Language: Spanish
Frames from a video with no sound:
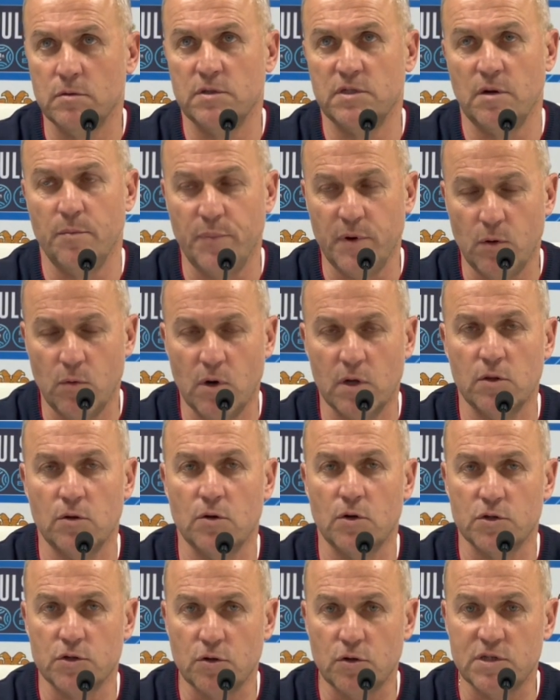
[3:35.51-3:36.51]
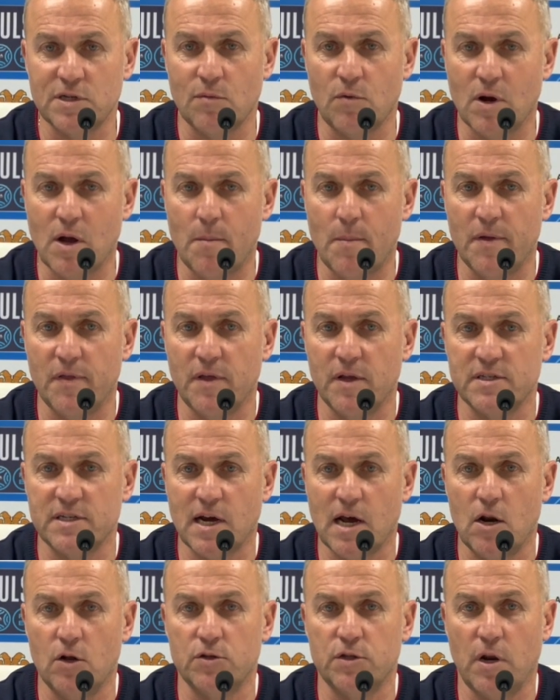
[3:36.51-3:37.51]
siempre y cuando nosotros seamos capaces de
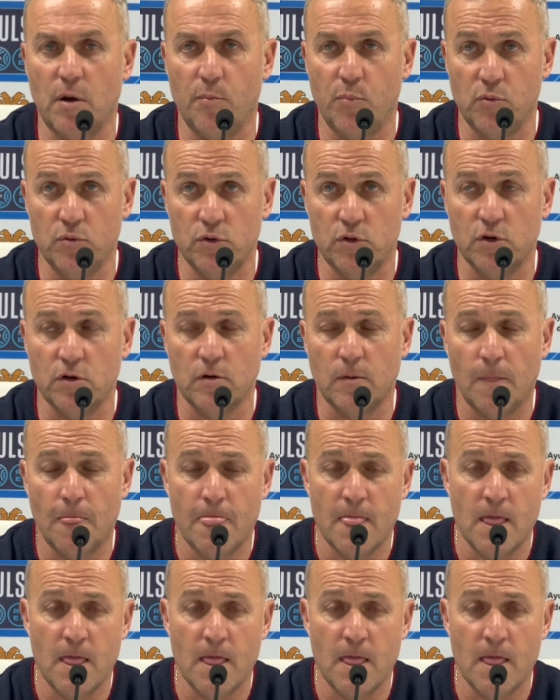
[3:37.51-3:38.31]
sacar los tres puntos